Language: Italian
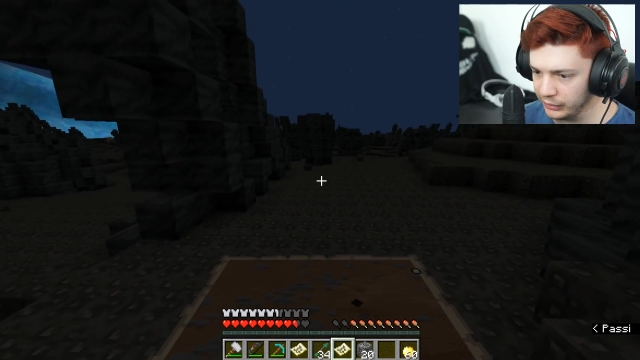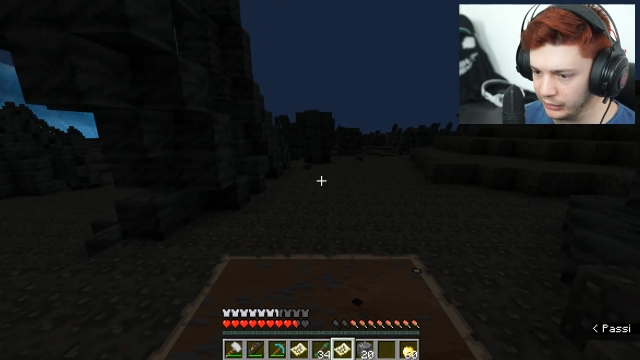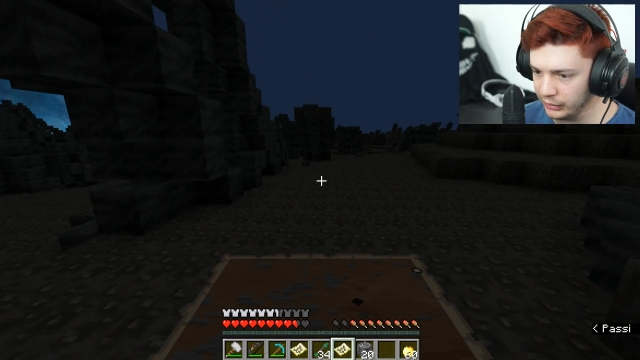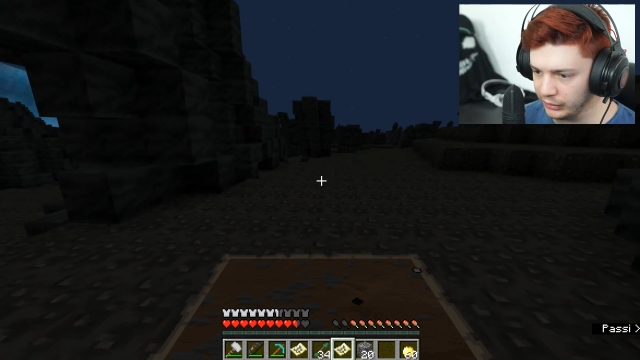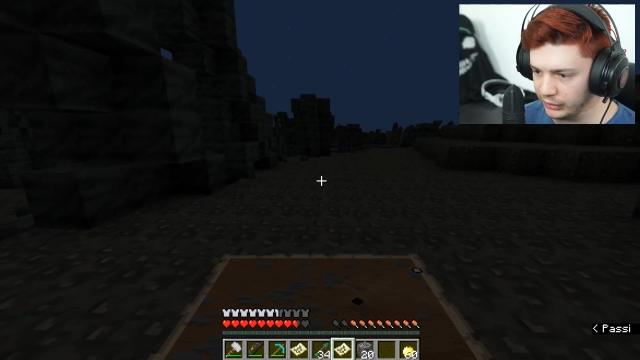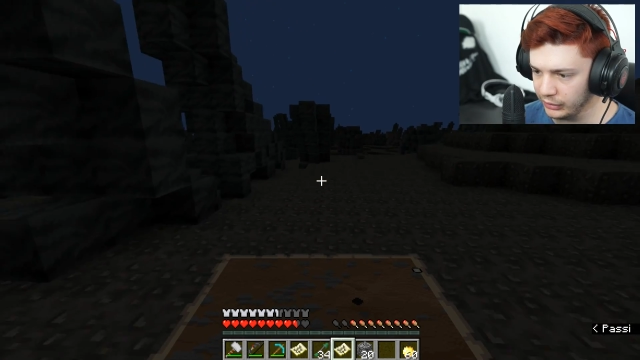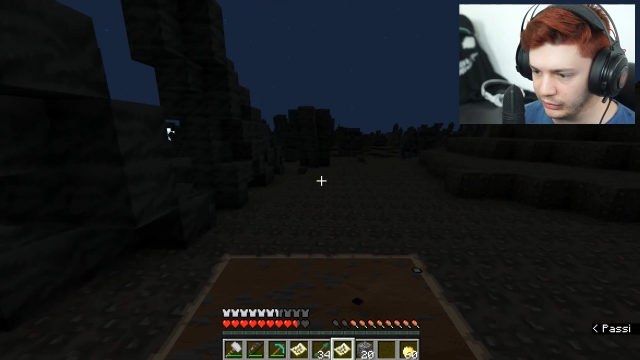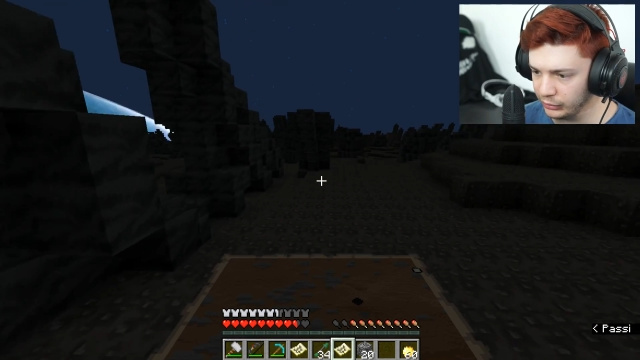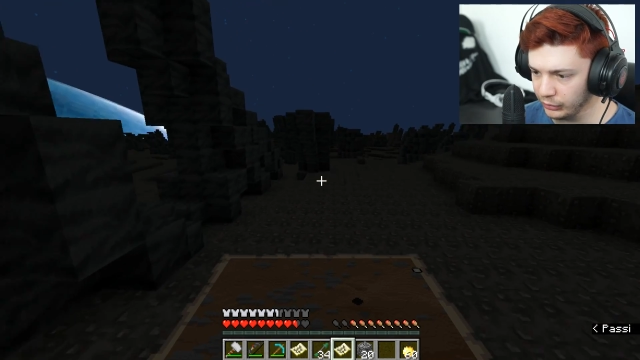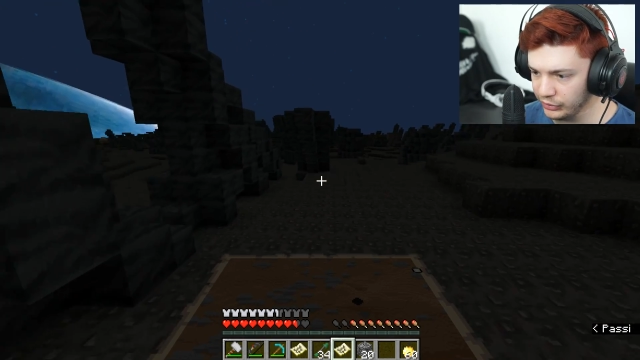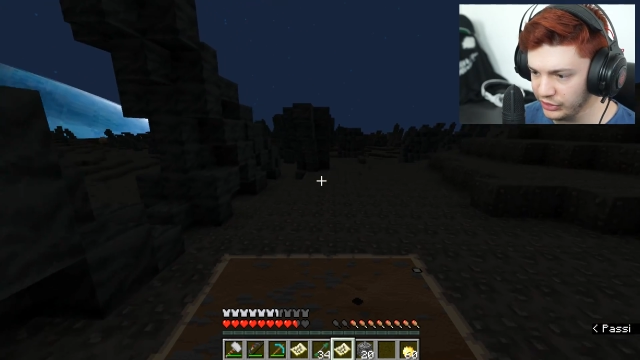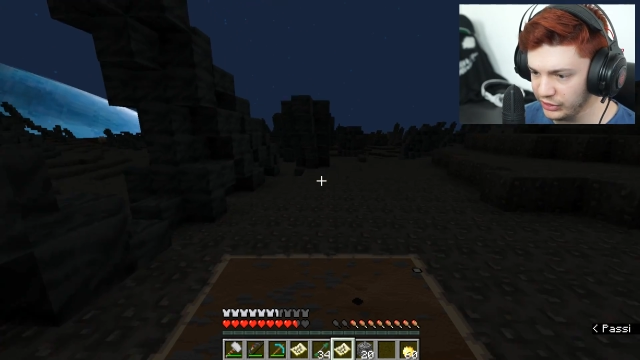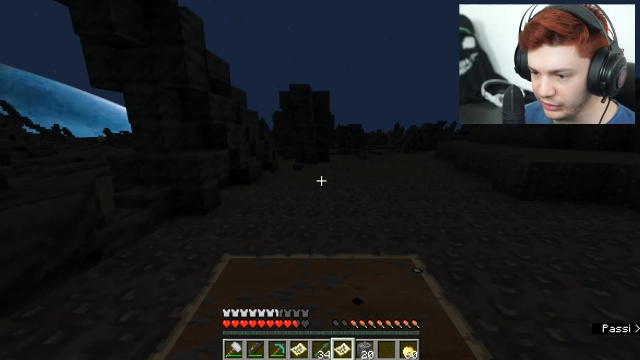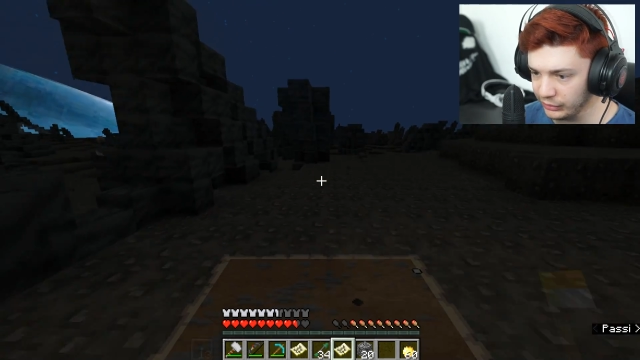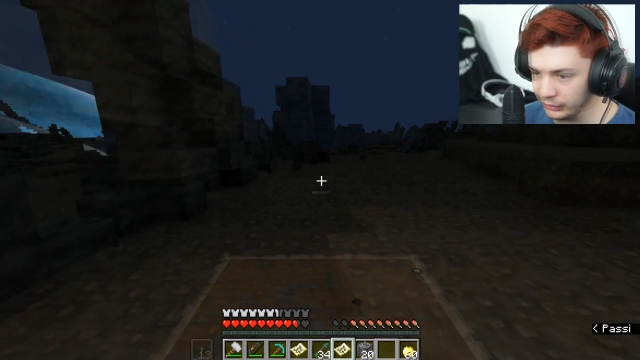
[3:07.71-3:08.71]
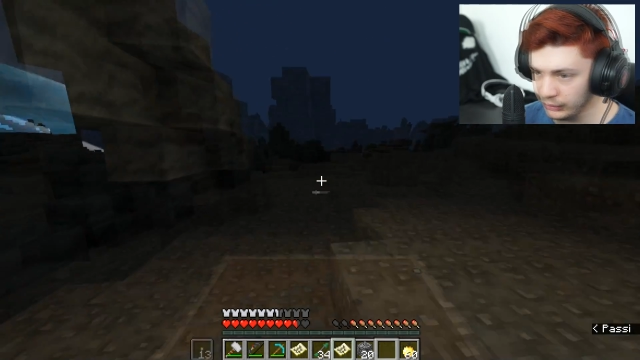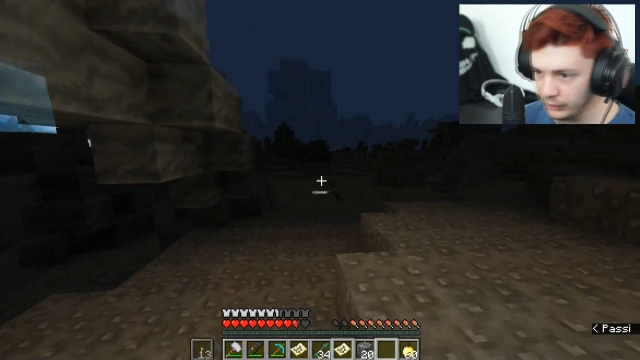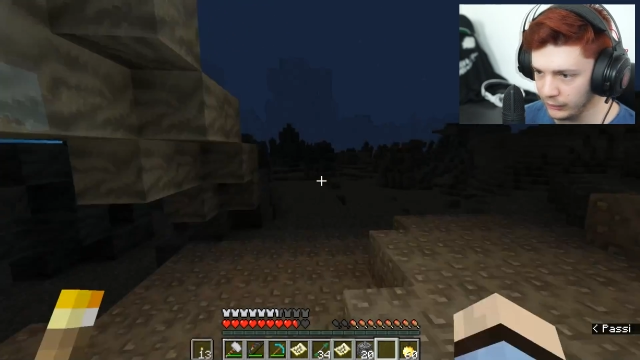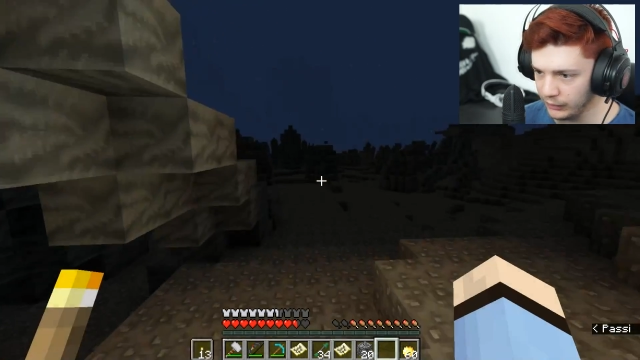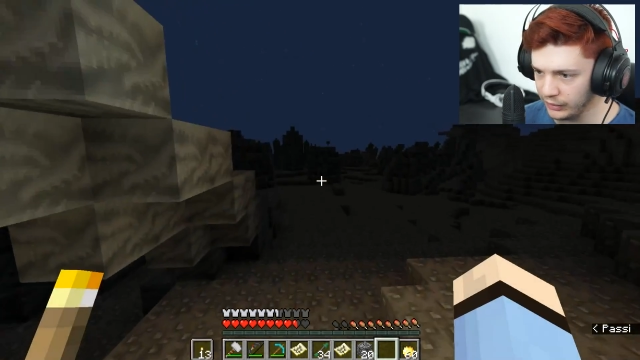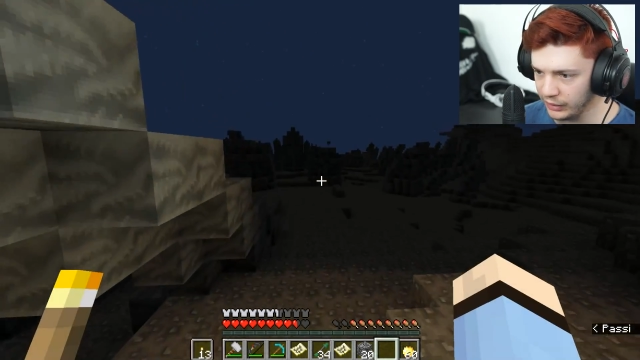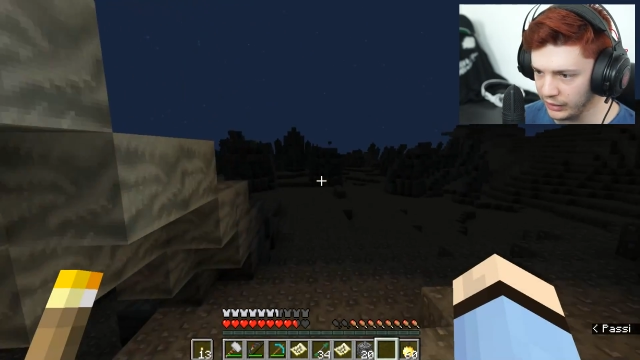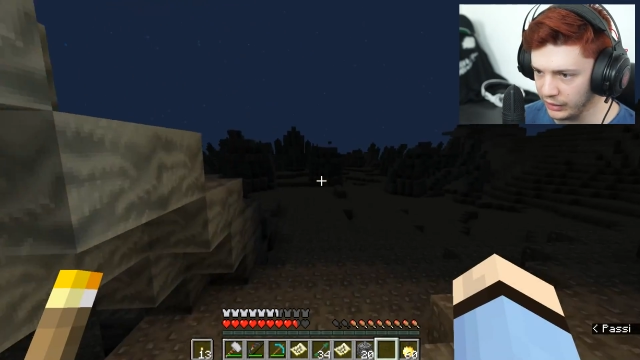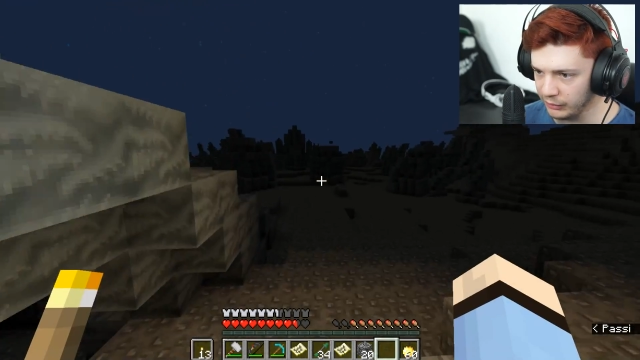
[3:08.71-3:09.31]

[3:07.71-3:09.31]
Eh, torce ne ho, ok,